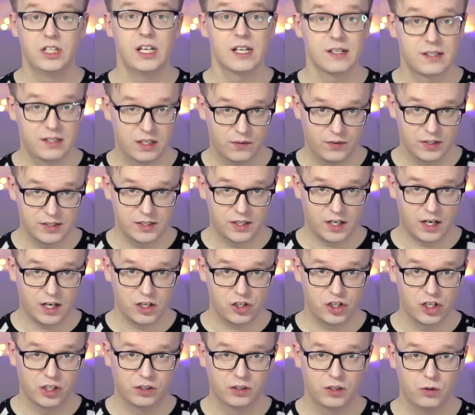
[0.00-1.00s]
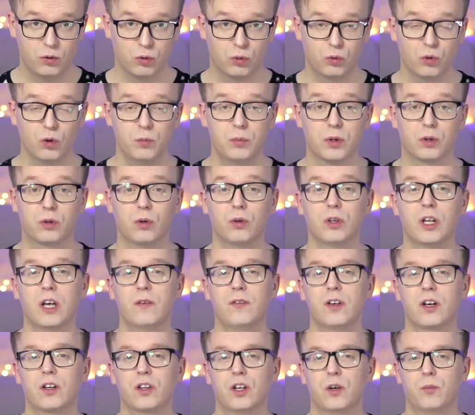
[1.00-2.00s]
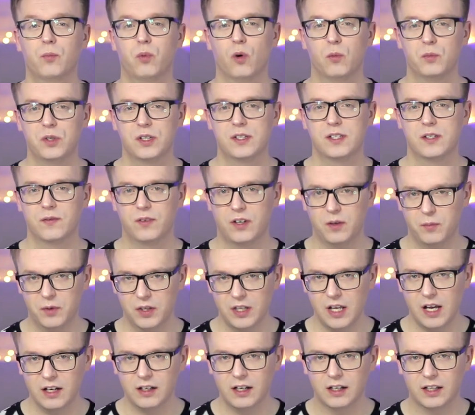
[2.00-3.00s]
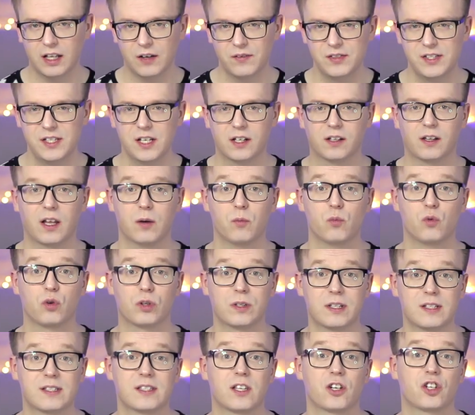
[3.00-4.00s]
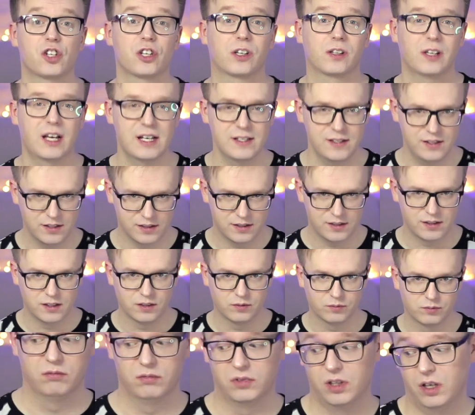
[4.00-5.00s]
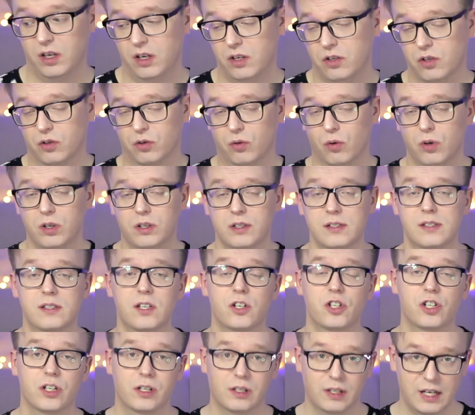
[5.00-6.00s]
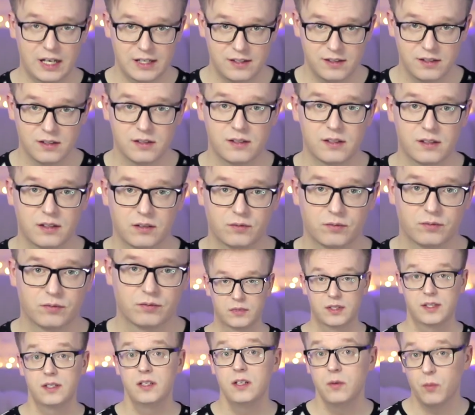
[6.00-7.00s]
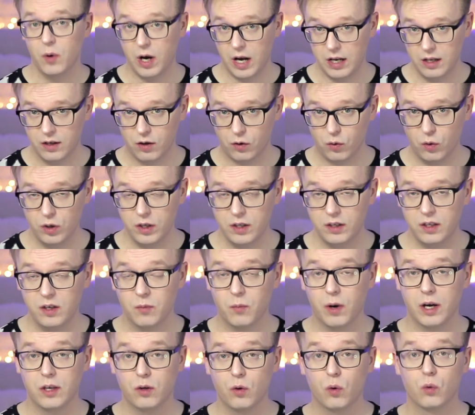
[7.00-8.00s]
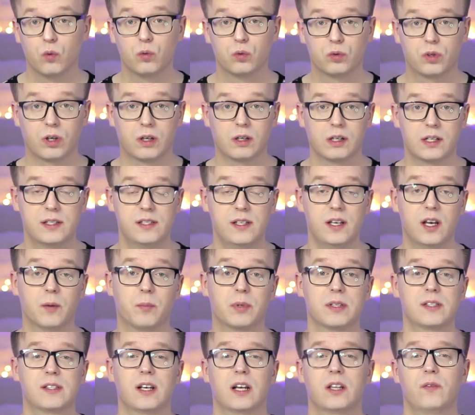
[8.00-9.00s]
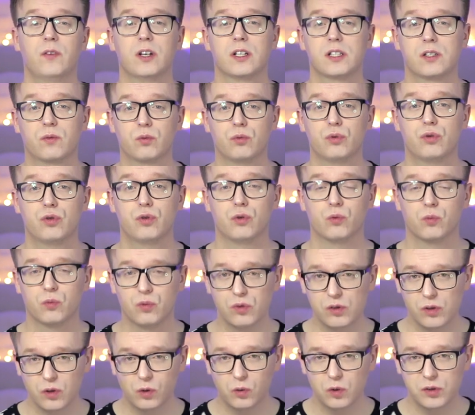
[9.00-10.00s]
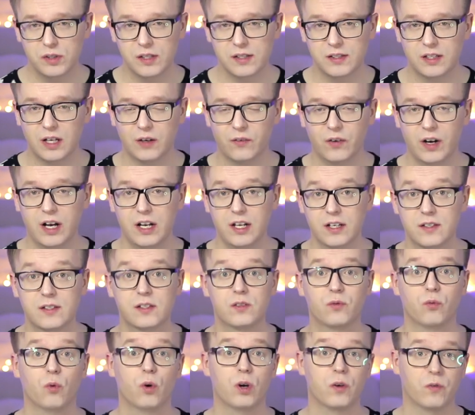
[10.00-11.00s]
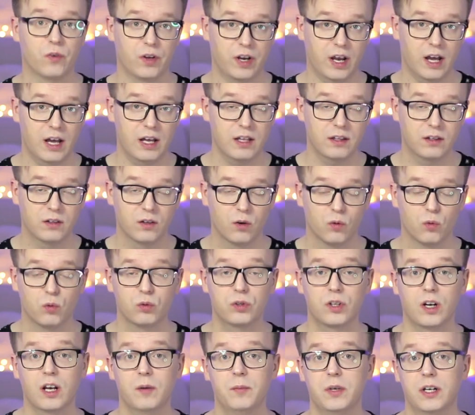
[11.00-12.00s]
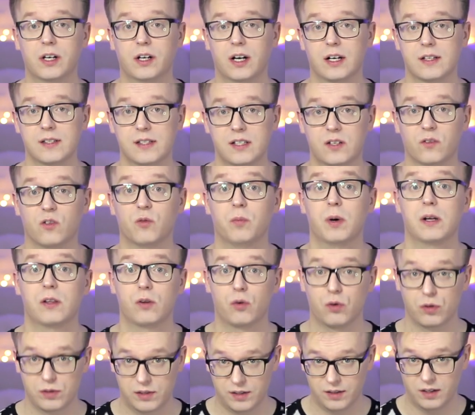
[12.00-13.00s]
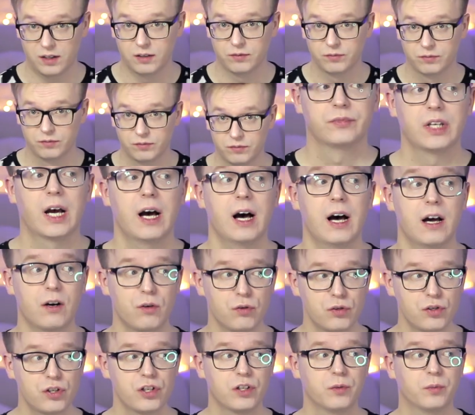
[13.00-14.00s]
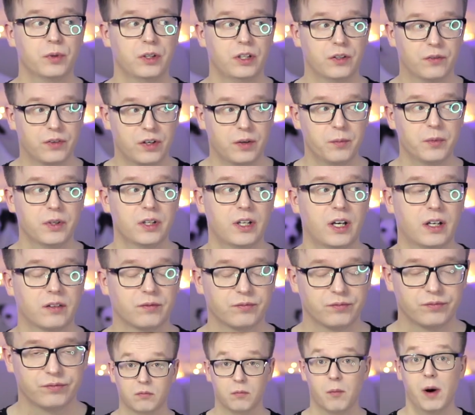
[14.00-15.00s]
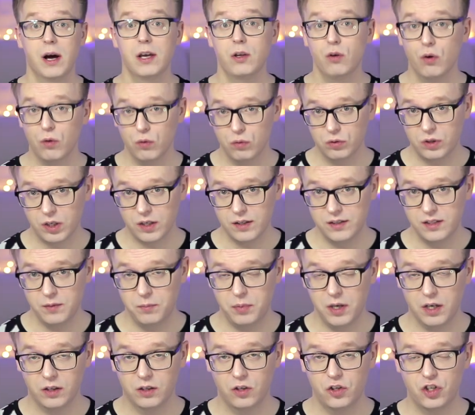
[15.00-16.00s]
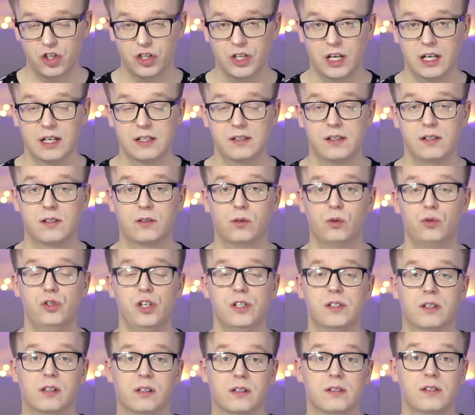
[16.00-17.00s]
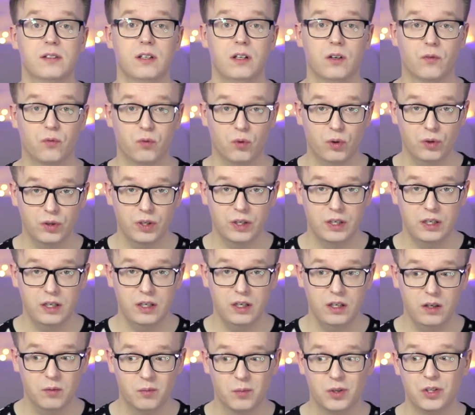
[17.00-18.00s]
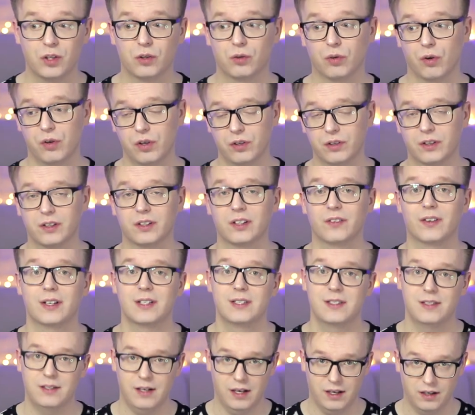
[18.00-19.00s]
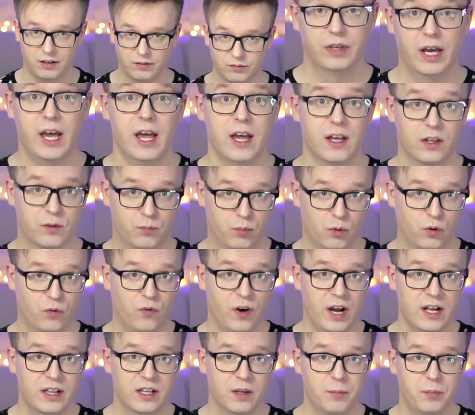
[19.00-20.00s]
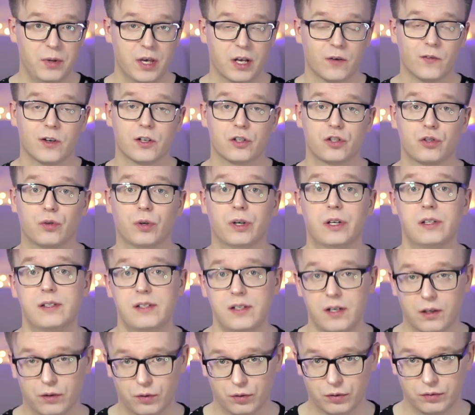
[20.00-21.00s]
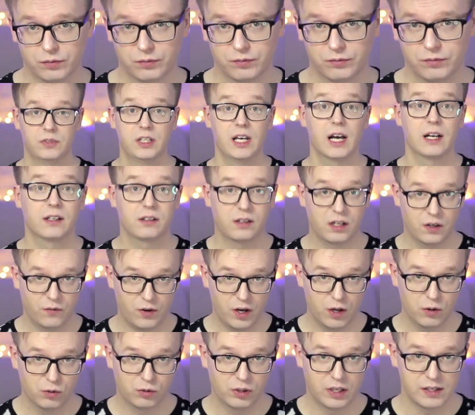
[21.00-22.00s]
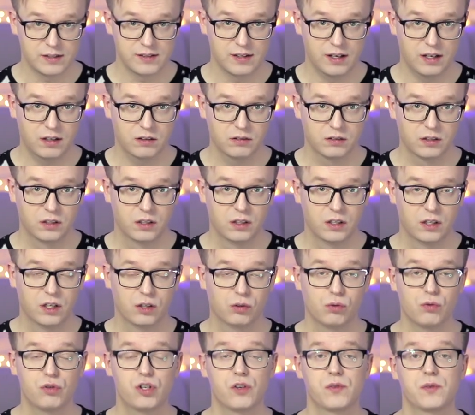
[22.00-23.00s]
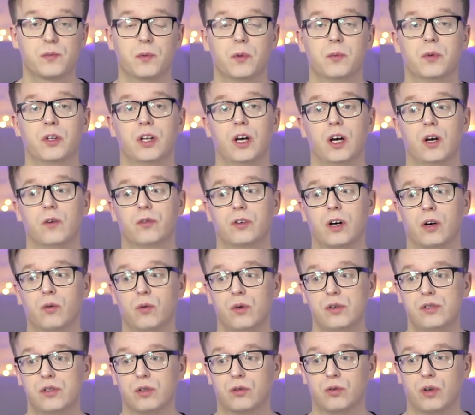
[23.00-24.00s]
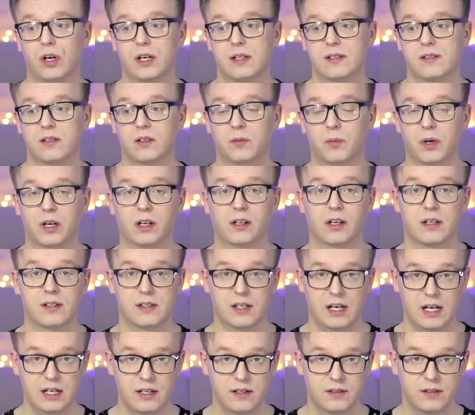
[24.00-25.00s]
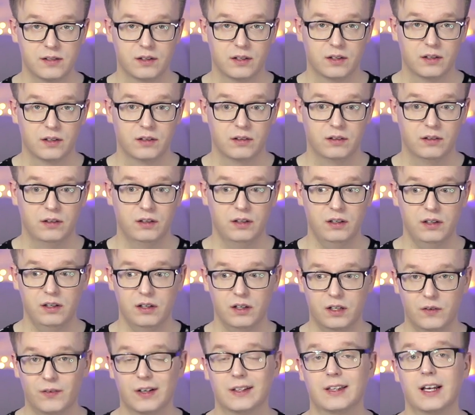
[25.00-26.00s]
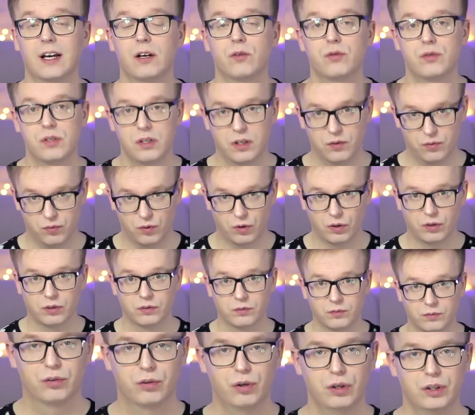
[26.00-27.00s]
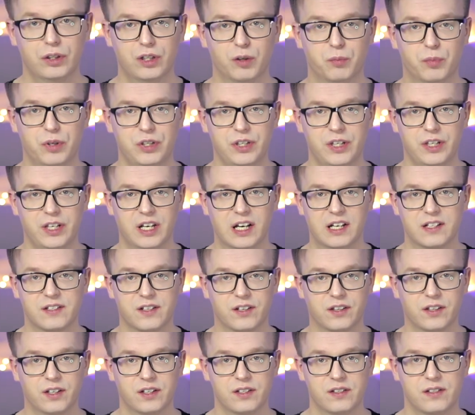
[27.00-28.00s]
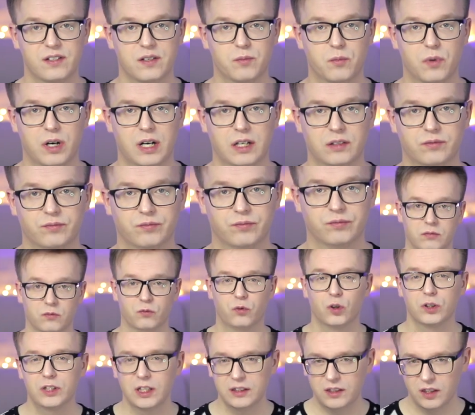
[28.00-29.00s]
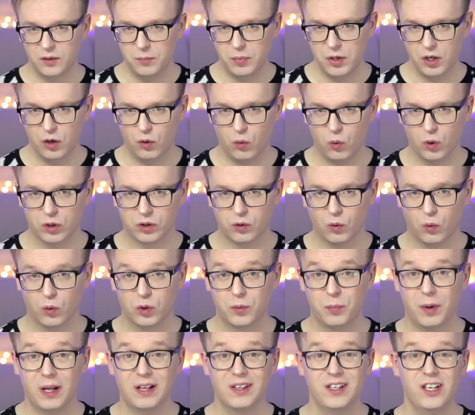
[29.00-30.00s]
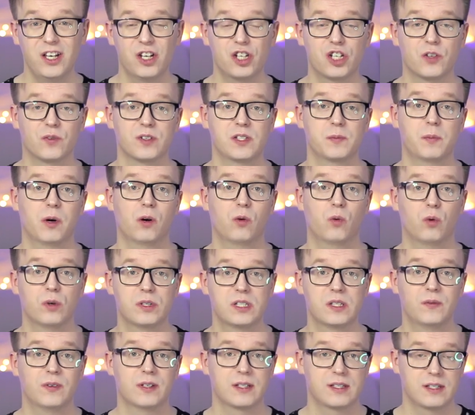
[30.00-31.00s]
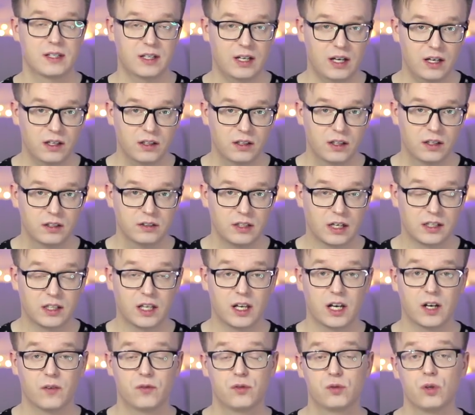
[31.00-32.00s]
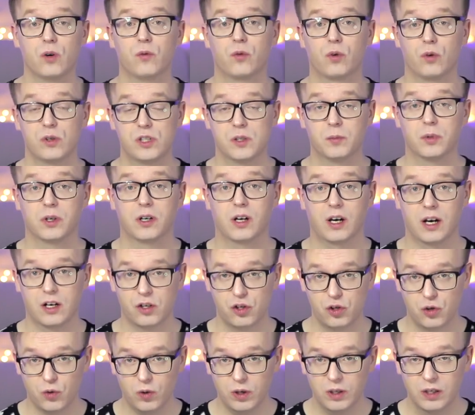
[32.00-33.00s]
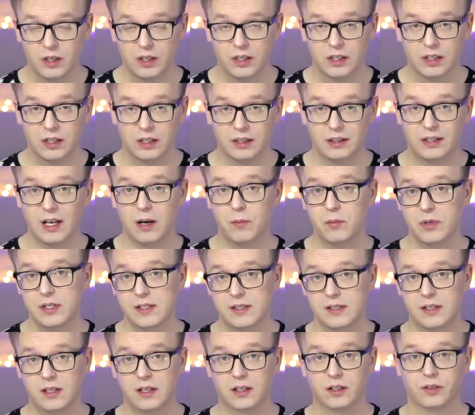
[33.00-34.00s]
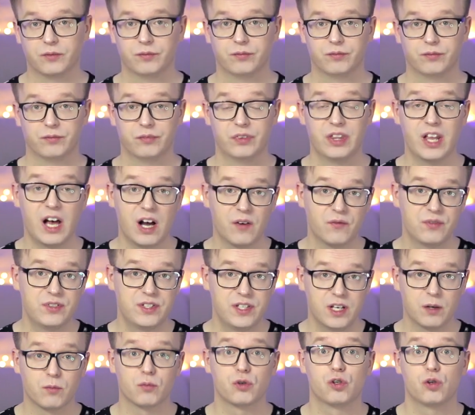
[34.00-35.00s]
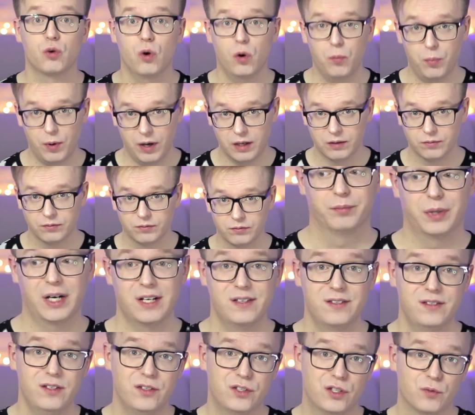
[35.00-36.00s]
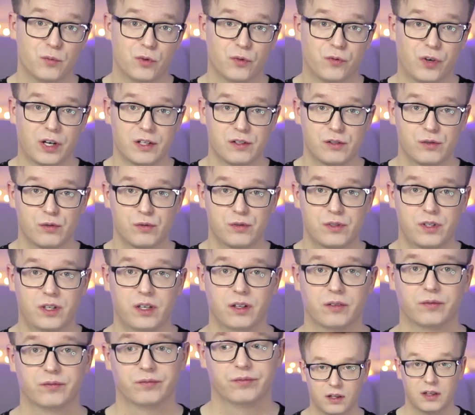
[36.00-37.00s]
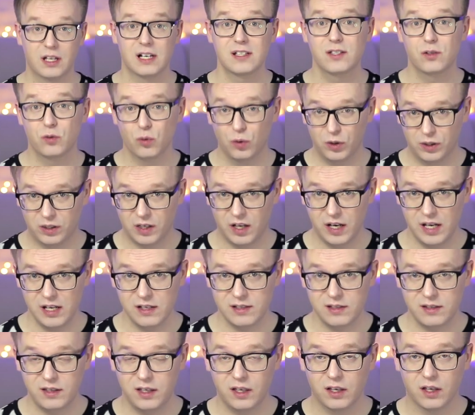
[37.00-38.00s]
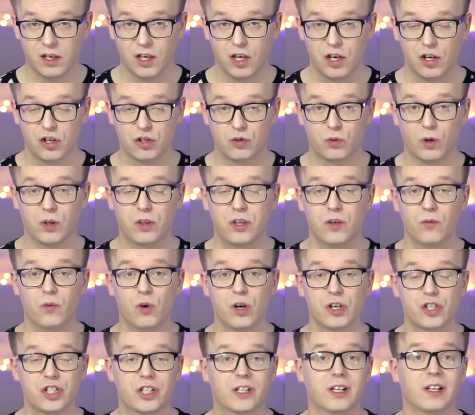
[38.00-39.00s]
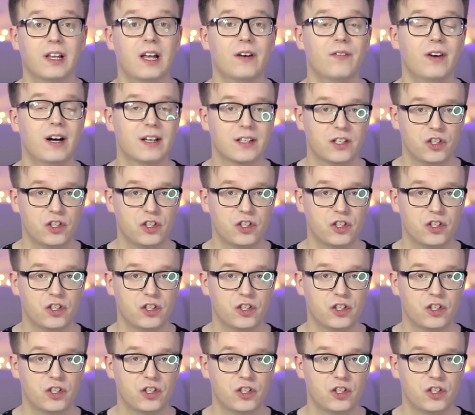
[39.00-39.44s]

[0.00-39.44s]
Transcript: Если вы сторожил на ютубе, то, наверное, помните времена, когда все гламурные старшеклассницы, да и не только старшеклассницы, снимали ролики «Мое утро», где под соответствующую музыку создавали свой вариант «Утро американского подростка». Хорошие были времена. Мое утро теперь начинается исключительно с телефона и мониторинга новостей. Это буквально первое, что я делаю. Я открываю глаза, тут же вспоминаю, в какой ситуации мы оказались, и хватаю телефон. Только бы не ядерная зима. Вот этот переход от полнейшего спокойствия сна, когда все вроде бы хорошо, до мысли «нам всем жопа», простите мой французский, настолько резкий, что от него аж голова